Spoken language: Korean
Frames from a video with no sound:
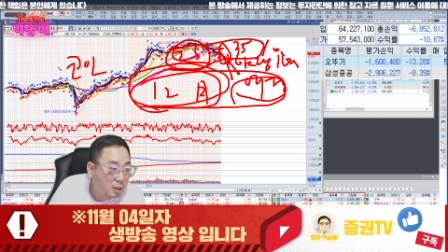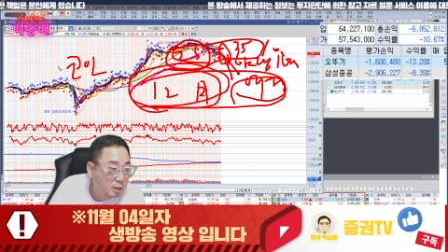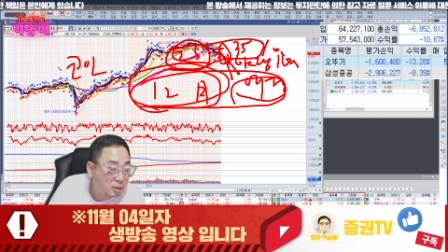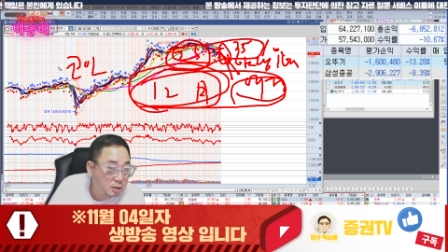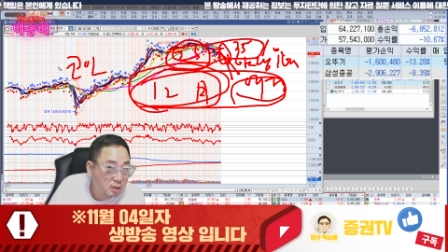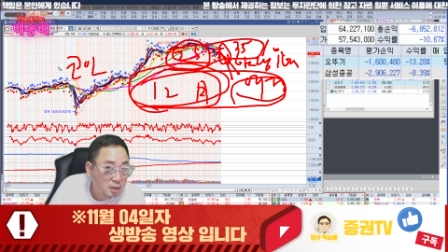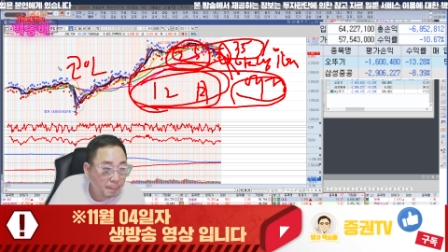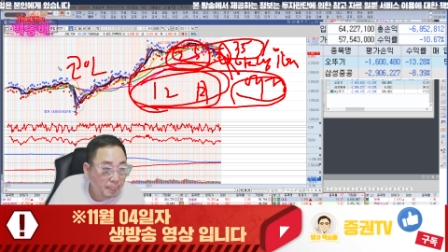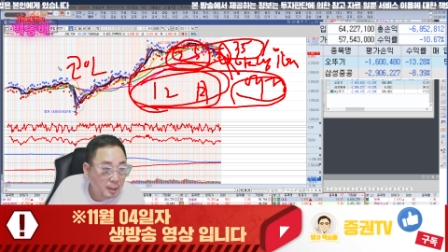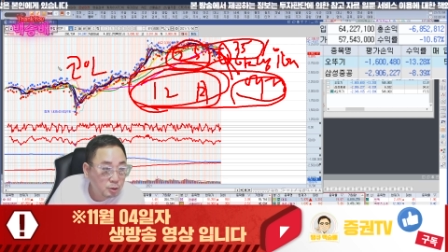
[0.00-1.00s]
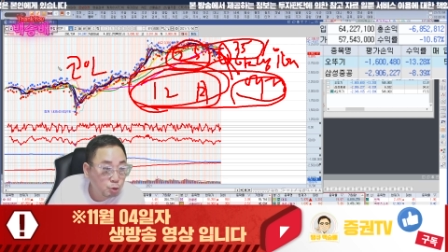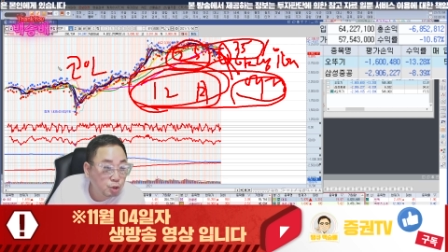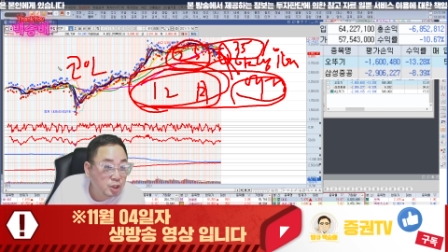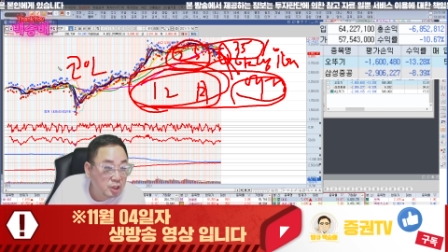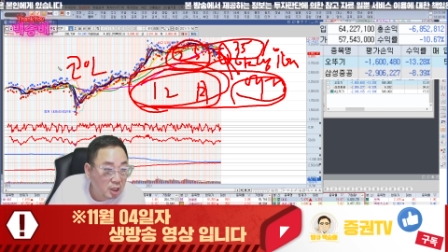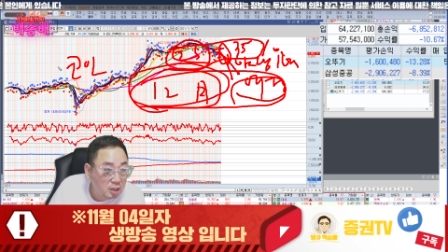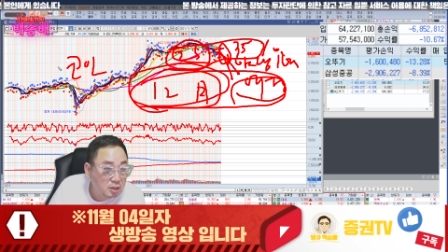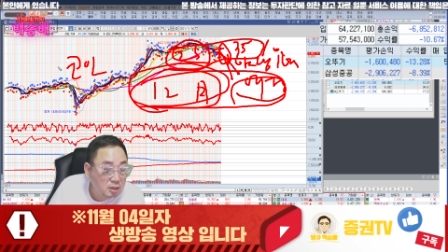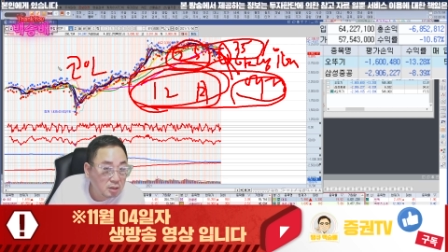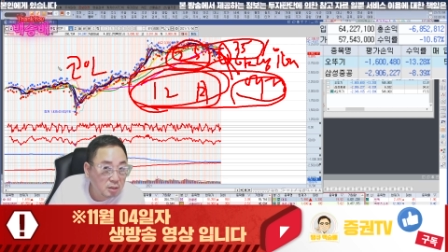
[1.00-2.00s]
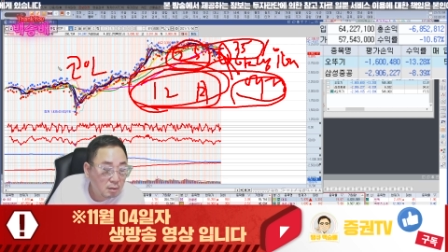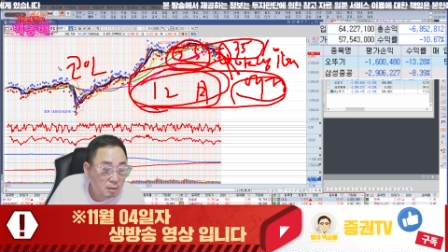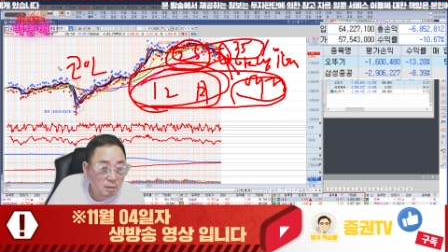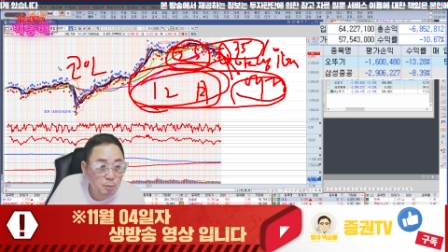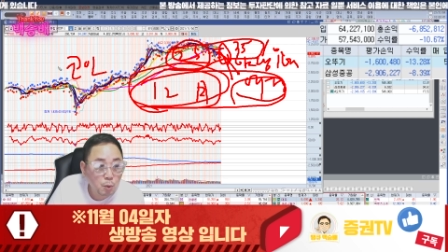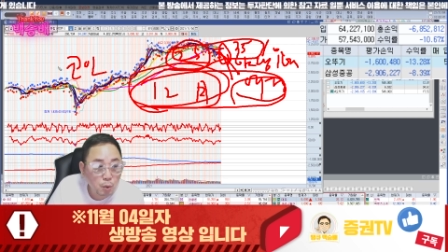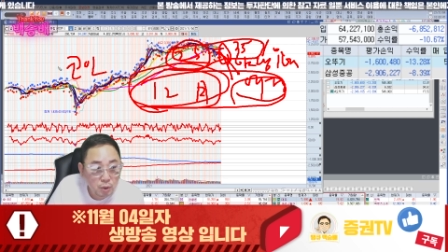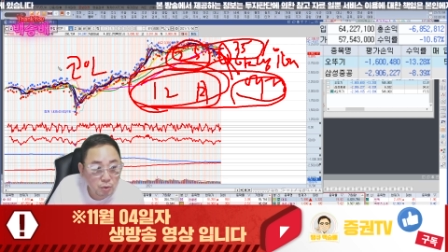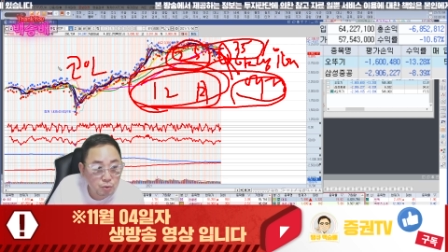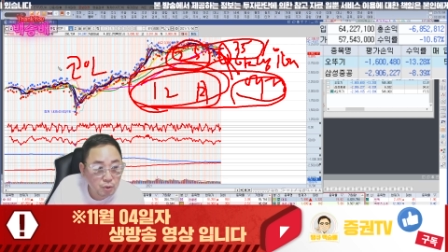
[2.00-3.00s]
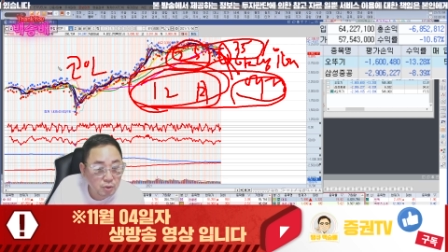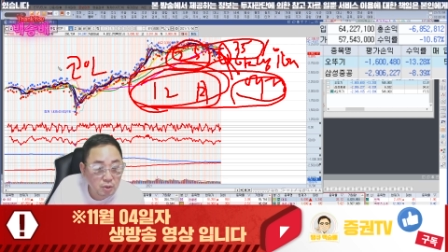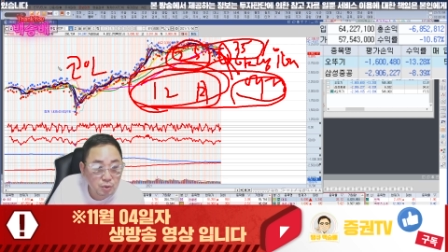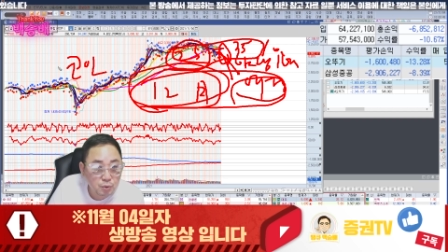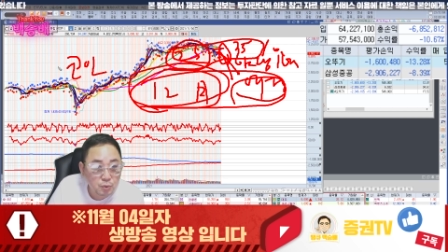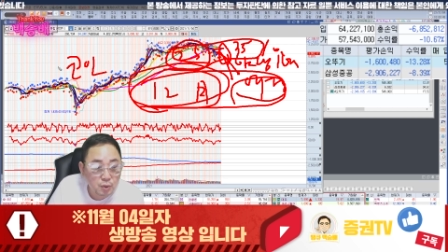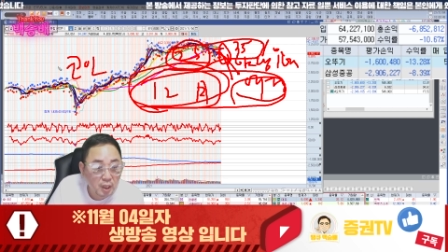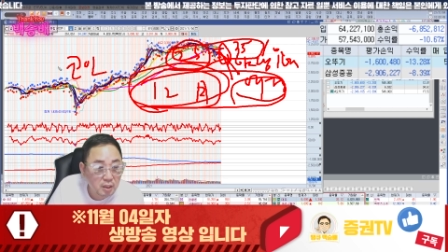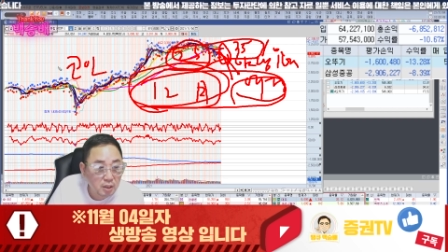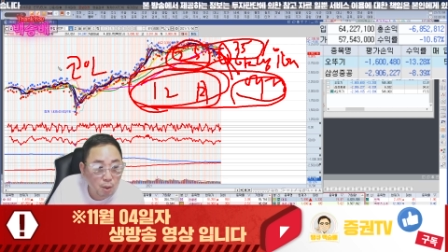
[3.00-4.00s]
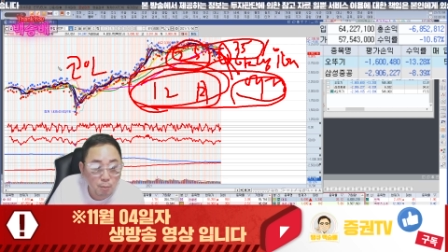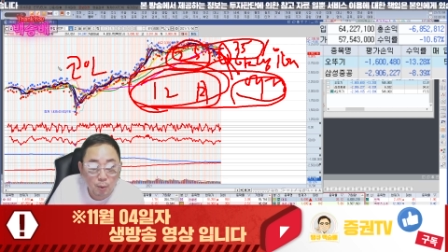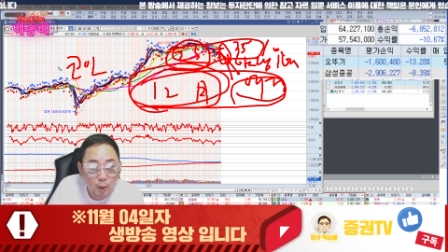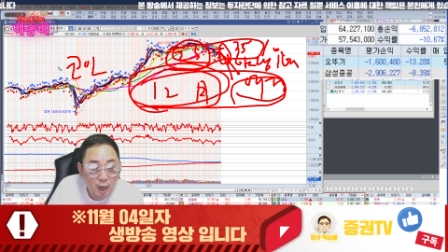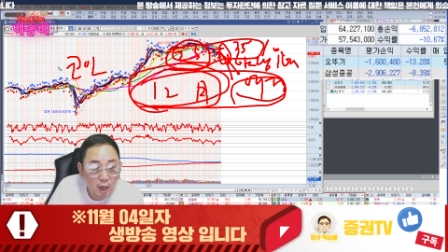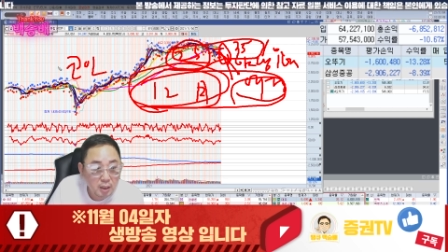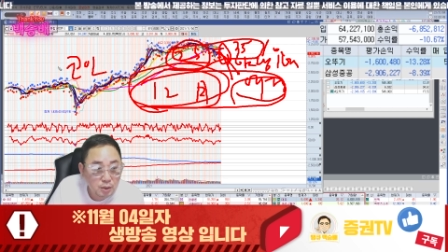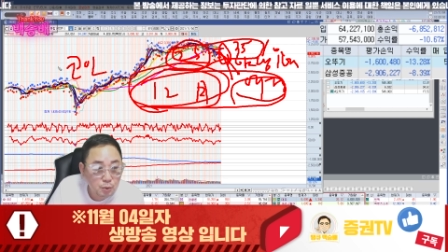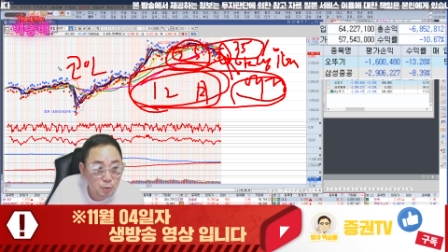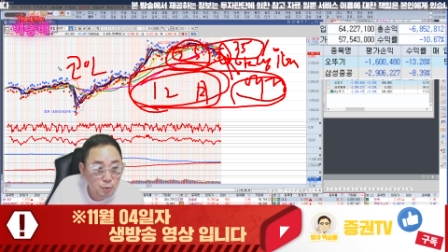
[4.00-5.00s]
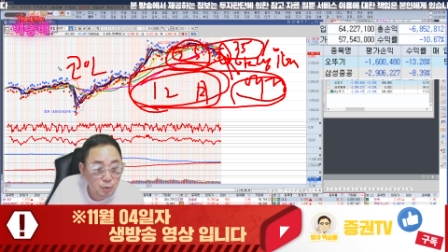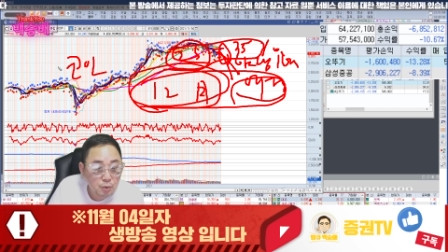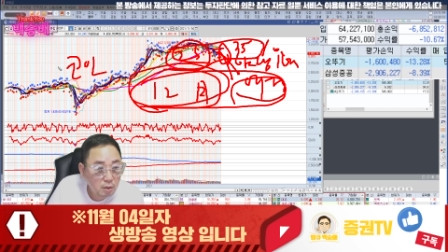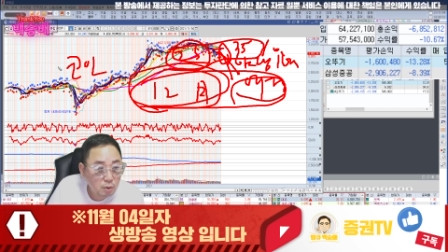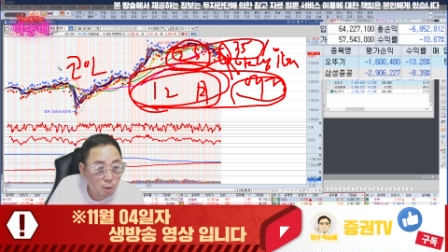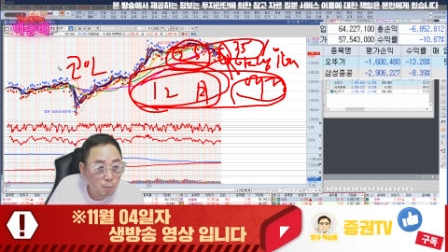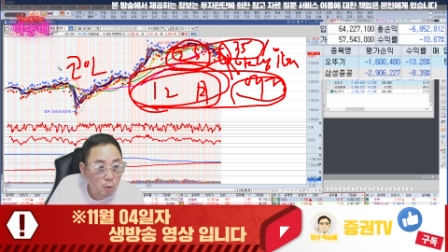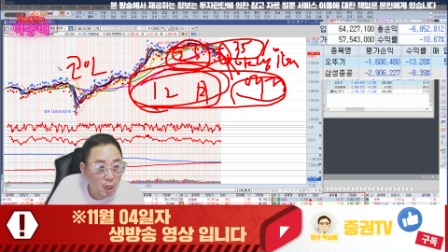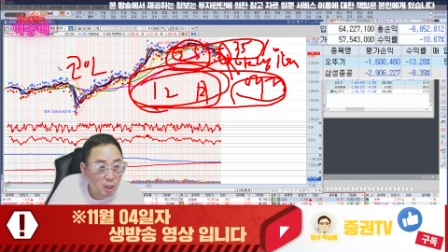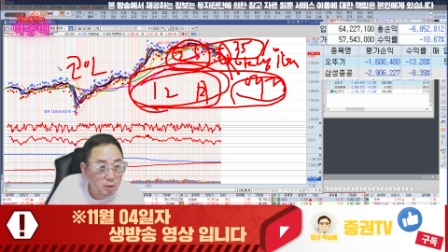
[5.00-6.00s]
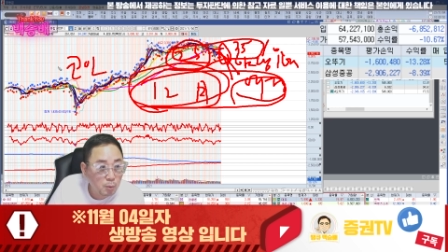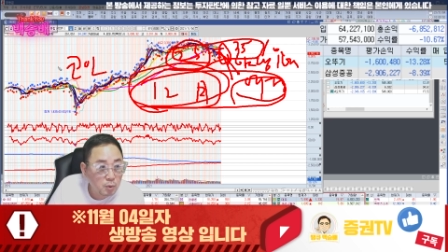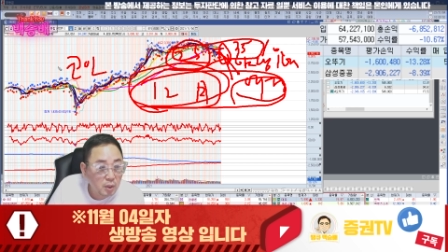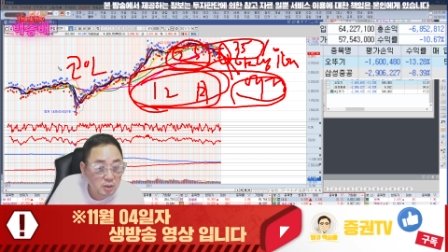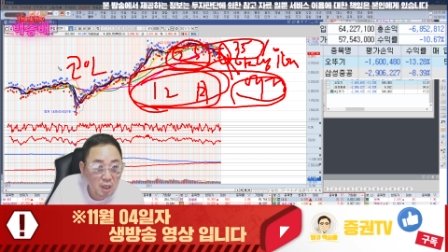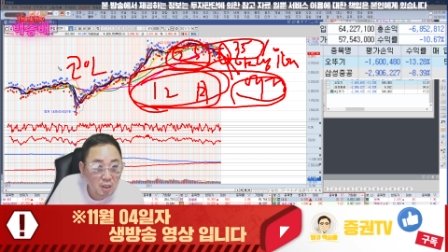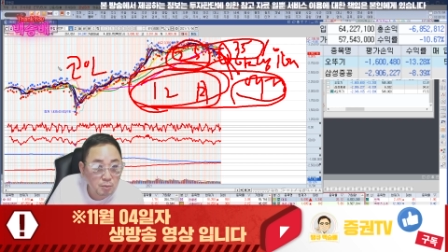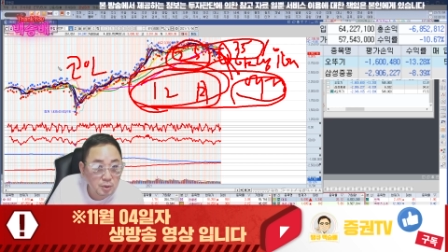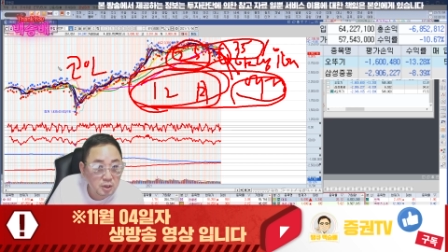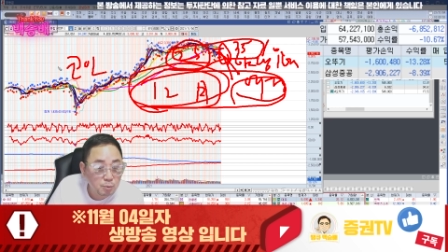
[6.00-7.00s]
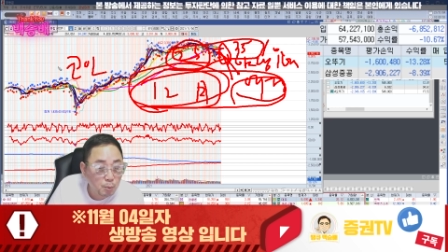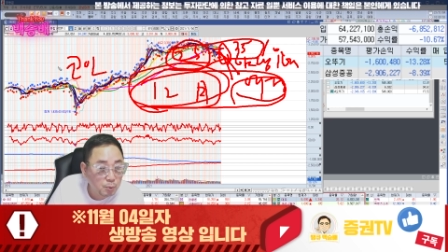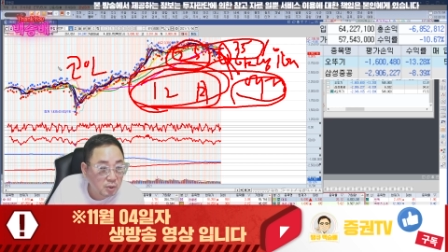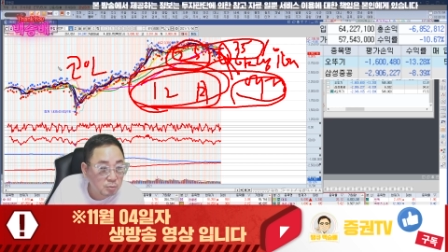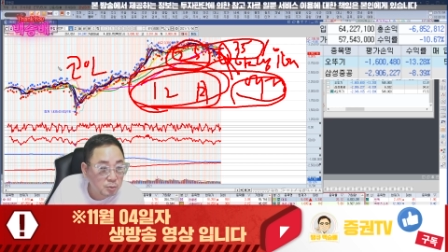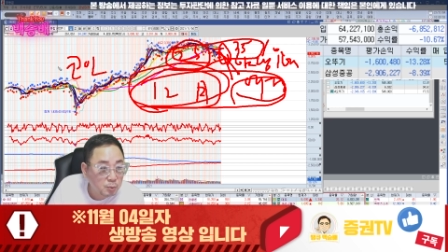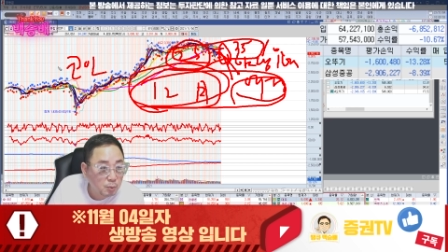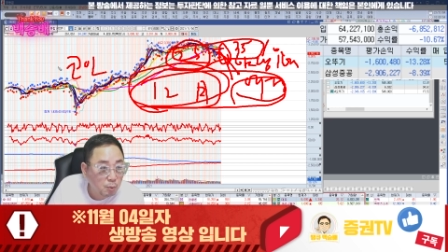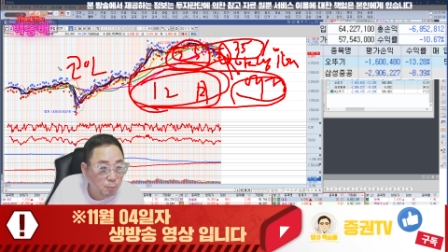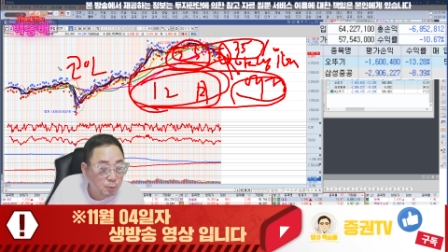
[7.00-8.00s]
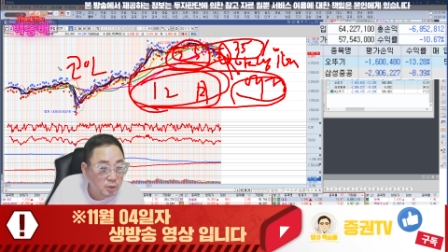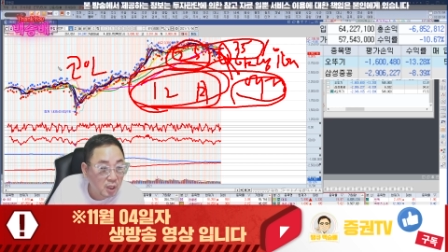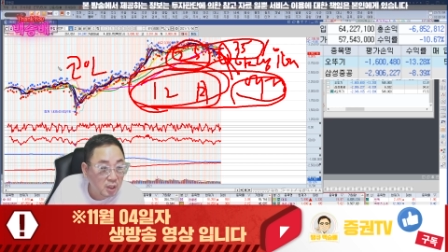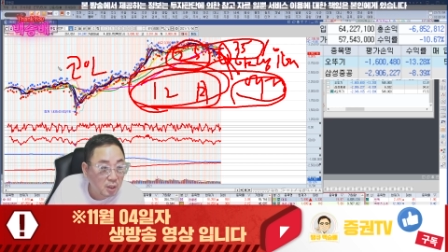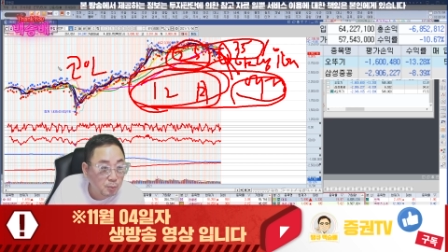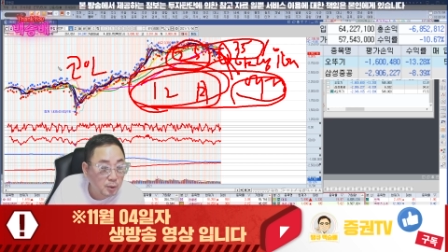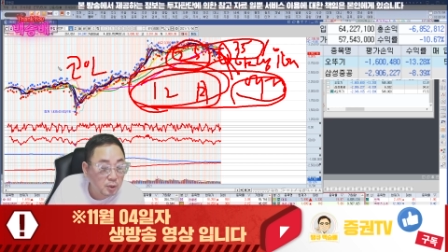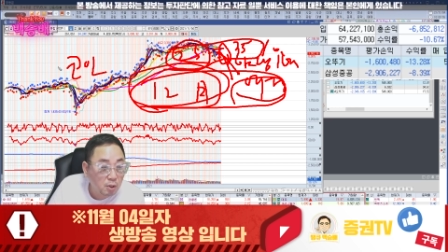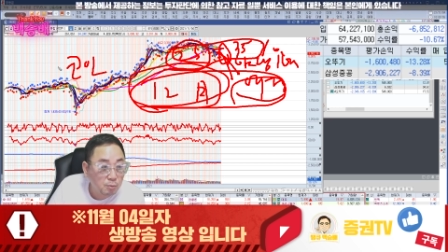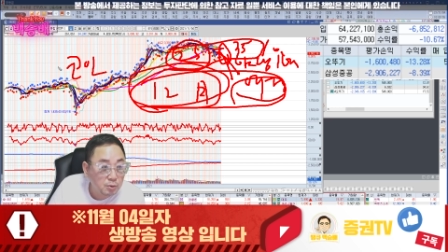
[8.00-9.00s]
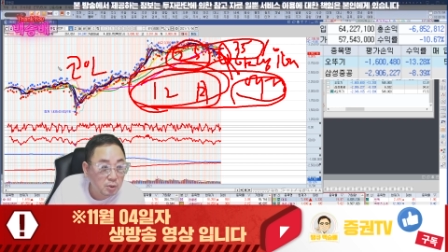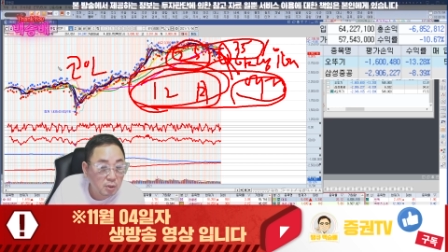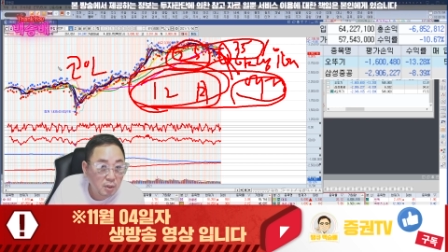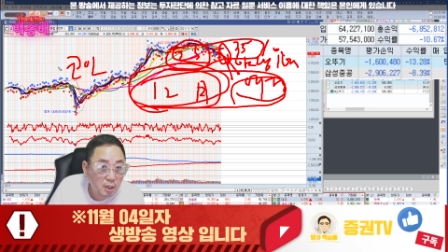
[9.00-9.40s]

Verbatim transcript: 그지 주식시장은 그럼 코인을 죽여서 그쪽으로 애들이 넘어와 이쪽으로 넘어올까 안 넘어올까 세금을 25% 35% 때린다면 여러분들